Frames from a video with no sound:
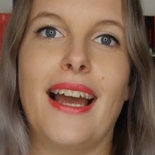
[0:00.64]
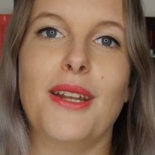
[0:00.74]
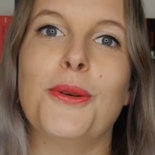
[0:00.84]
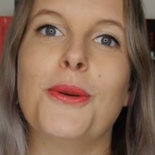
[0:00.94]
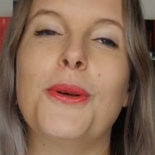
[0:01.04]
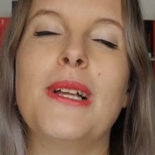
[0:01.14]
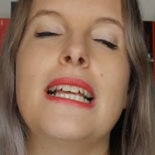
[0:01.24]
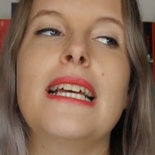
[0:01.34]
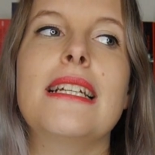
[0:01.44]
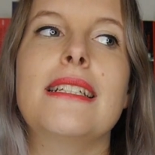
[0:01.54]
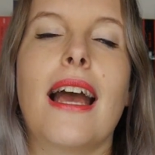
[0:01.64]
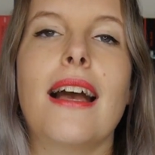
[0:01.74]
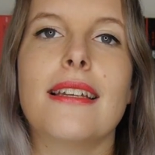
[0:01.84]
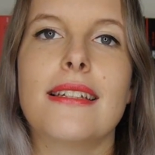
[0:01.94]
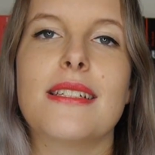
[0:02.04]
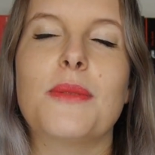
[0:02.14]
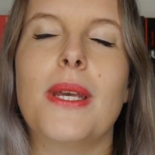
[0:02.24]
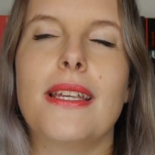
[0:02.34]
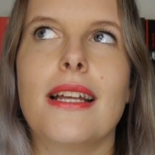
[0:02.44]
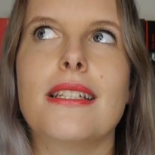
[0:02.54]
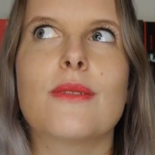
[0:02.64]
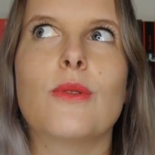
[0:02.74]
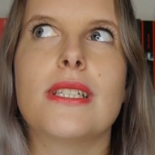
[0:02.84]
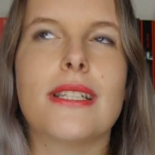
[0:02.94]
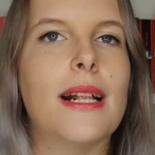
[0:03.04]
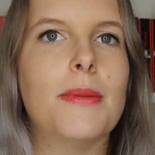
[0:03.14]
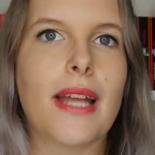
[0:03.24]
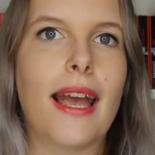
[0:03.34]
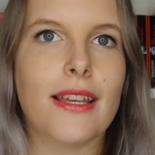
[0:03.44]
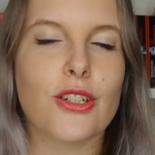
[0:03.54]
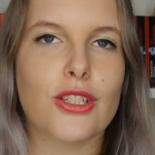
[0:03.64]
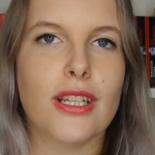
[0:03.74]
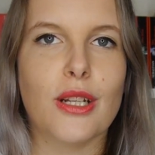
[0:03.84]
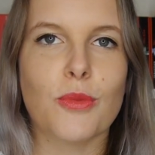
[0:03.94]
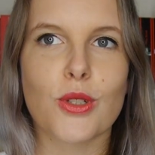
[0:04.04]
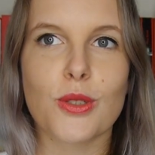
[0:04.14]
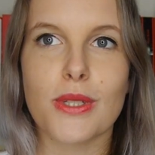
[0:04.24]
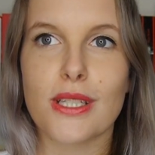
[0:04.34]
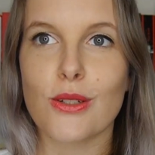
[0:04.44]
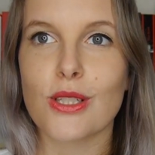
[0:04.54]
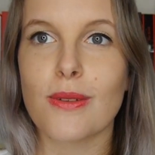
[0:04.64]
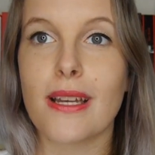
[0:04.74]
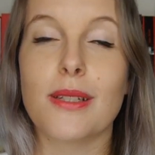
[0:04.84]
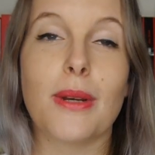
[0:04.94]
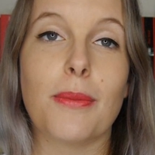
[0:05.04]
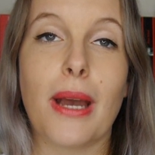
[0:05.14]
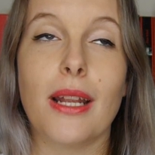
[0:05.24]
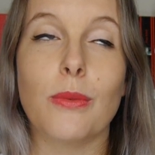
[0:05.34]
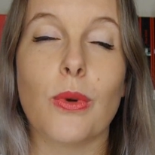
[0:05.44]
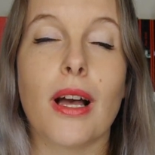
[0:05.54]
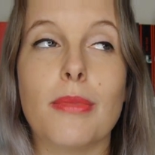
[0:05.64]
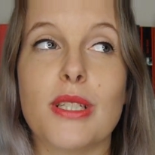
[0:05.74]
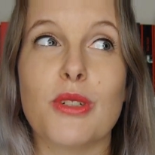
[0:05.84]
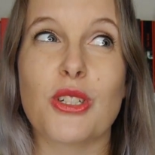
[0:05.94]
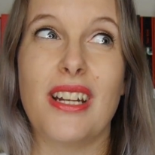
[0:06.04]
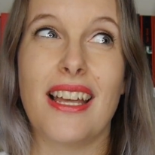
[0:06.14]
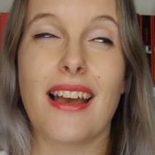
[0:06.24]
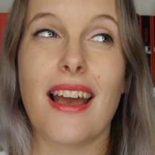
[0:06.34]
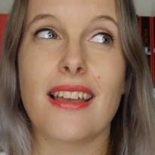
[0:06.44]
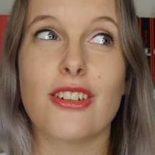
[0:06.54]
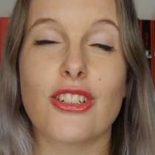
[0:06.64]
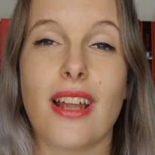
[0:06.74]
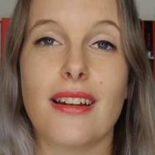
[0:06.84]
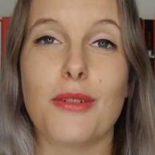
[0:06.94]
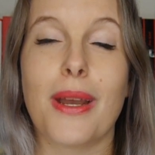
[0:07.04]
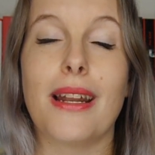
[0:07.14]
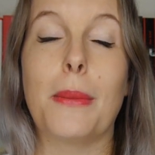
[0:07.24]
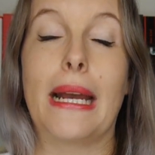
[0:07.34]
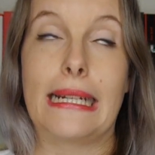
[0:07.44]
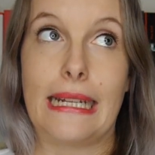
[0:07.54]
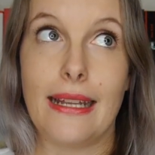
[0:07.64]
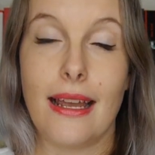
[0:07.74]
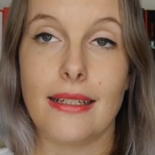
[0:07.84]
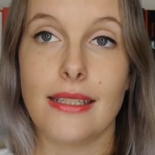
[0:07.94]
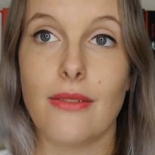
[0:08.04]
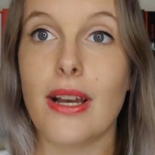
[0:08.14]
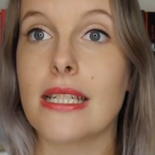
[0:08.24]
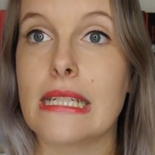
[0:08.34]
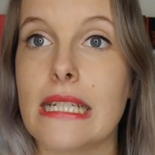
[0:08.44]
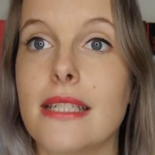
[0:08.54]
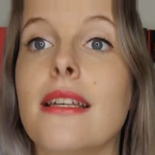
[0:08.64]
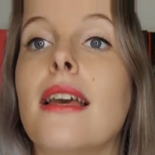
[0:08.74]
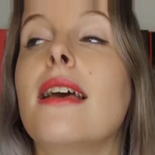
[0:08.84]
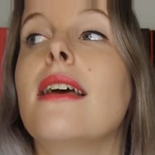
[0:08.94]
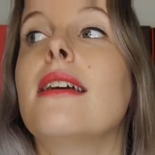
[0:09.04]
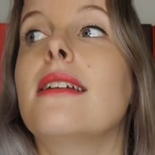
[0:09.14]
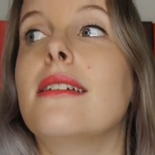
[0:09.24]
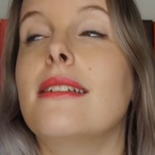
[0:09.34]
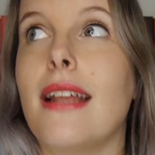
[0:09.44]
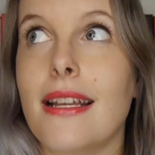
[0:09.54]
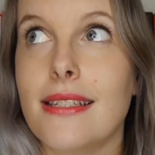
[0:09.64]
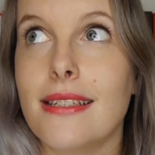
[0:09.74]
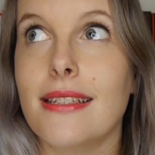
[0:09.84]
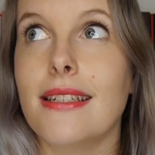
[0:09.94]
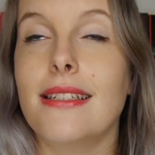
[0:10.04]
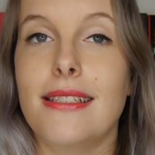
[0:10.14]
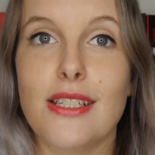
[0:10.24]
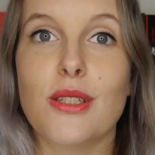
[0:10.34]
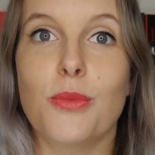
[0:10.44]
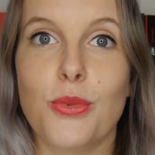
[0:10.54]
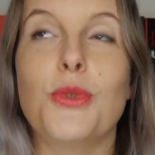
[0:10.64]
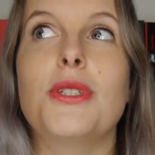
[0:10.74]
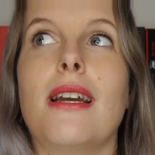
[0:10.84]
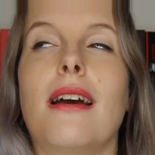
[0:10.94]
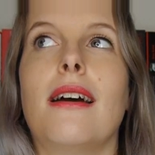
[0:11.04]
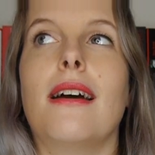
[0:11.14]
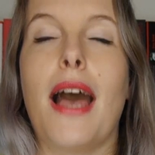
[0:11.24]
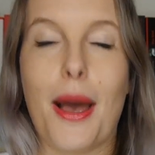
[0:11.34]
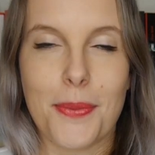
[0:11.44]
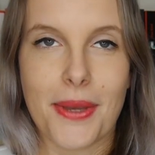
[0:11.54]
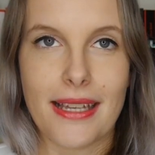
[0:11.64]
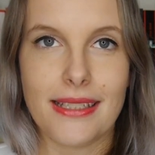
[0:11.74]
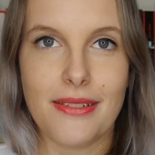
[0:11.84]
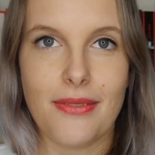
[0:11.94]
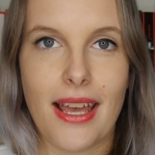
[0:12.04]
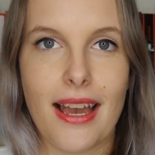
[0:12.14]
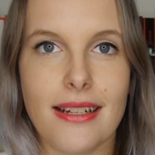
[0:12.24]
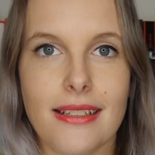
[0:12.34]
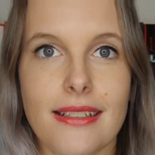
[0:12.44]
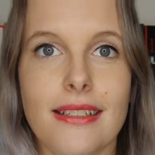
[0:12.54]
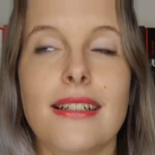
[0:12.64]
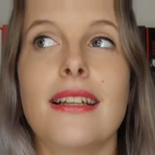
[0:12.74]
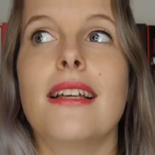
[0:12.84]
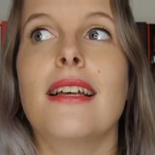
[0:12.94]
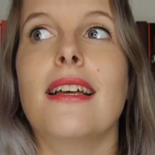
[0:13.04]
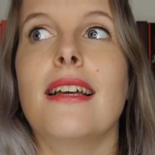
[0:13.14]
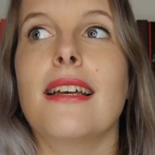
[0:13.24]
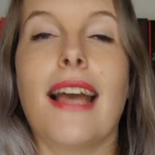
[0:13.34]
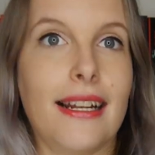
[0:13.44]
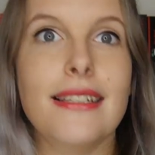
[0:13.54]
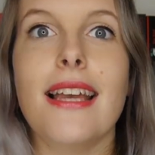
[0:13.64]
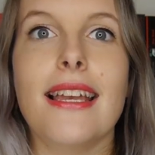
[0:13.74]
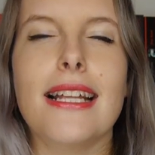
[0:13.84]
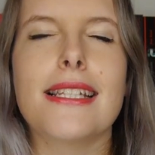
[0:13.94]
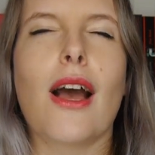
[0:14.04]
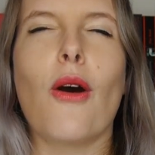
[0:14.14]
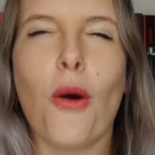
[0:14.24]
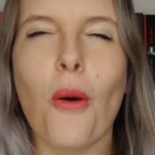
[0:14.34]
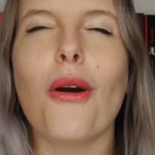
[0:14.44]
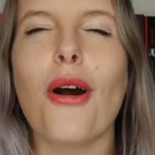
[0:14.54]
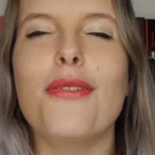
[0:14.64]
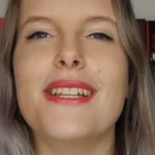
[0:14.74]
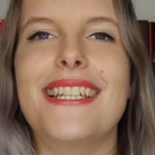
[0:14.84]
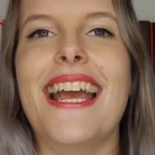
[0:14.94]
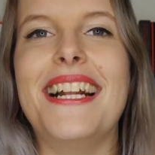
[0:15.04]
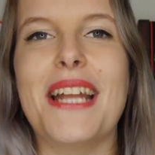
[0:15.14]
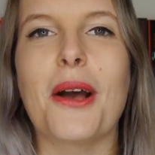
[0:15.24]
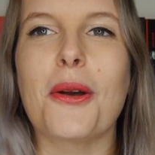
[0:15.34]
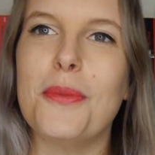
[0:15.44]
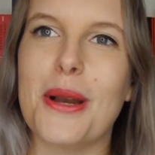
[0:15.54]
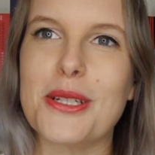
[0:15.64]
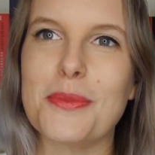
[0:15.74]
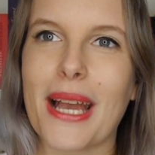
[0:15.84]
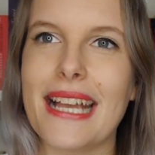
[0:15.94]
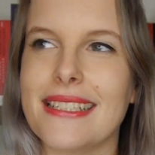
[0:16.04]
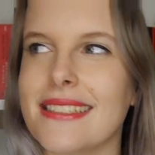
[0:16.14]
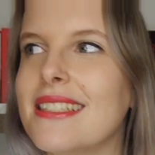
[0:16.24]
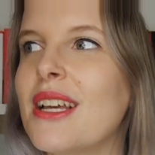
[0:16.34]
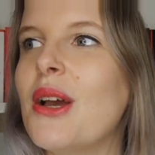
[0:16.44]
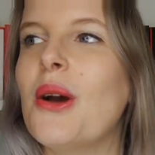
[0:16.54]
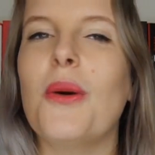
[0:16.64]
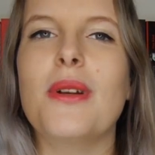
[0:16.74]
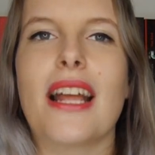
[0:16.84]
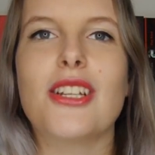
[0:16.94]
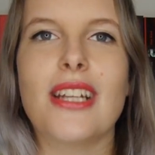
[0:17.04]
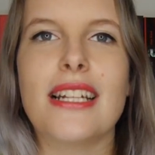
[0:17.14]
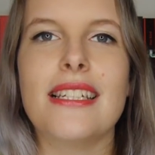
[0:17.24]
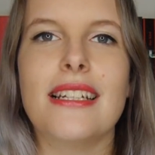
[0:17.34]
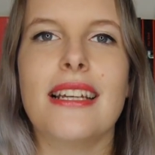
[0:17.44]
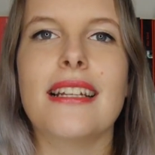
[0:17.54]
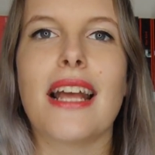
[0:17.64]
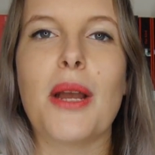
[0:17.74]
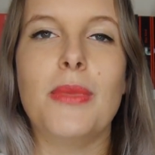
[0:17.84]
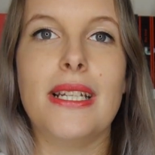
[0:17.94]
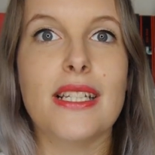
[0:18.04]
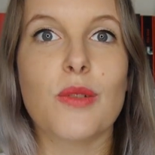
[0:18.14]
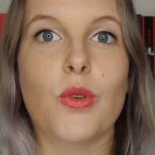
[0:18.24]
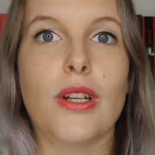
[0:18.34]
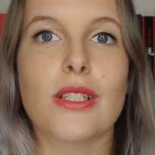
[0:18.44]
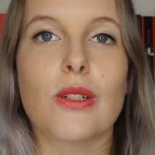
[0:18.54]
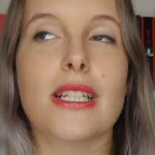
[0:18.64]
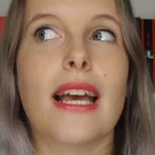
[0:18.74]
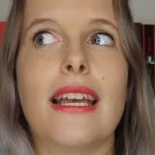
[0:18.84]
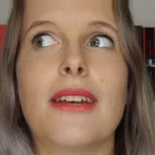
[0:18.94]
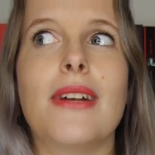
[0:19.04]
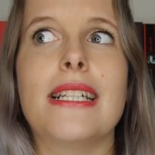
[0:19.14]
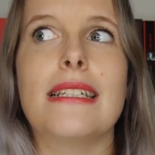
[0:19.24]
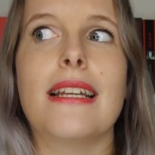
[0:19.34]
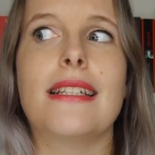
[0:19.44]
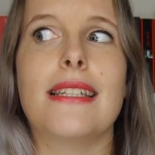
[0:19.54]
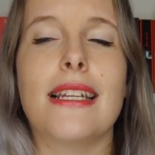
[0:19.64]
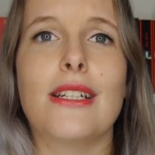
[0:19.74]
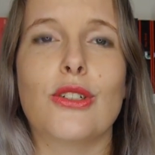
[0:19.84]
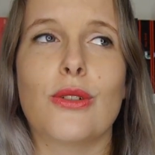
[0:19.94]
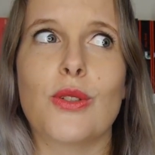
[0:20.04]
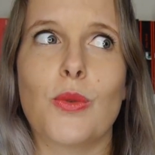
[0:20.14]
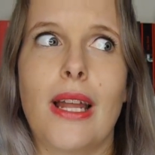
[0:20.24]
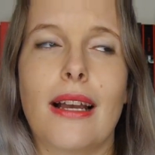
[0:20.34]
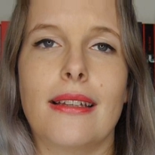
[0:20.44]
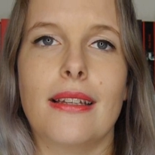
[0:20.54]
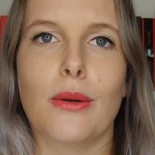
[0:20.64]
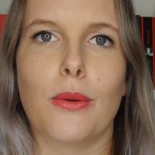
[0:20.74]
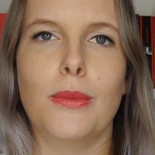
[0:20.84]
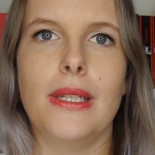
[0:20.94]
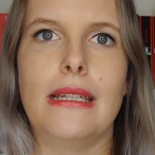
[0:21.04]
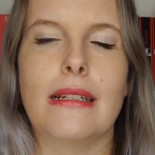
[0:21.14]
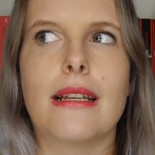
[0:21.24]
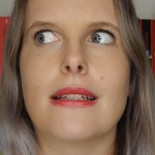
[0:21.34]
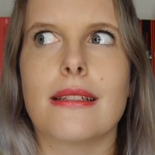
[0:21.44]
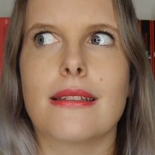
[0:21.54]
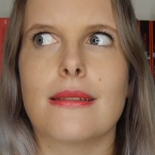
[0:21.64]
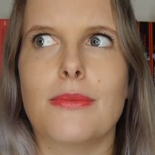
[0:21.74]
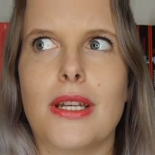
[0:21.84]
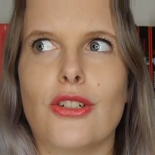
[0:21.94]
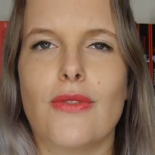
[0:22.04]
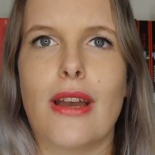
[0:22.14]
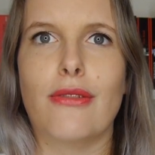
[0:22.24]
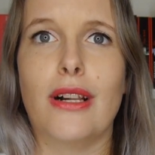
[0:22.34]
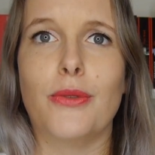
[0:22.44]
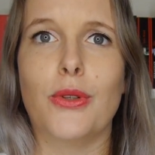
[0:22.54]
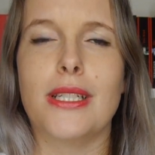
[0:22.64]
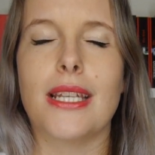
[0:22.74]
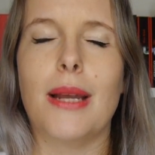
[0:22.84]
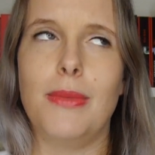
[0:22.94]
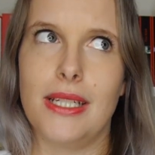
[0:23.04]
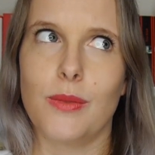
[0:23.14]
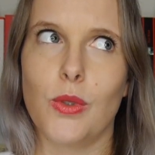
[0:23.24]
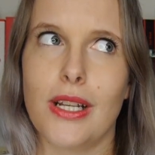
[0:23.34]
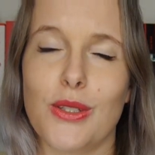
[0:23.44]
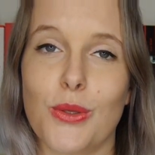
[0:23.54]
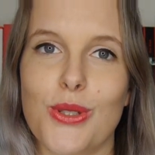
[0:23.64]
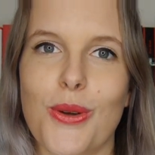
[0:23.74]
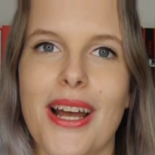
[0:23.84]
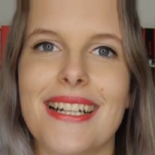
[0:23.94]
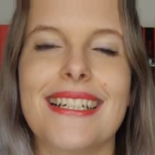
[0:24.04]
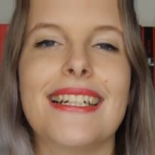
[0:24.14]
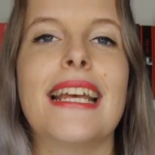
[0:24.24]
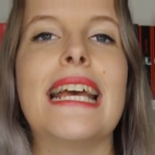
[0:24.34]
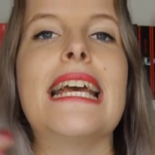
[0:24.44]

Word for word: Hallo, da ich es mir jetzt wohl selbst eingestehen muss, beziehungsweise bei dem einen Buch habe ich es mir schon länger eingestanden, bei dem anderen ehrlicherweise nicht, dass ich diese Bücher abbrechen werde, kann ich ja jetzt auch hochoffiziell darüber sprechen. Und anstatt sie in irgendeinem Lesemonat zu zeigen, weil sie tatsächlich schon so lange hier rumliegen, dass es mir schwerfallen würde, sie einem Lesemonat zuzuordnen,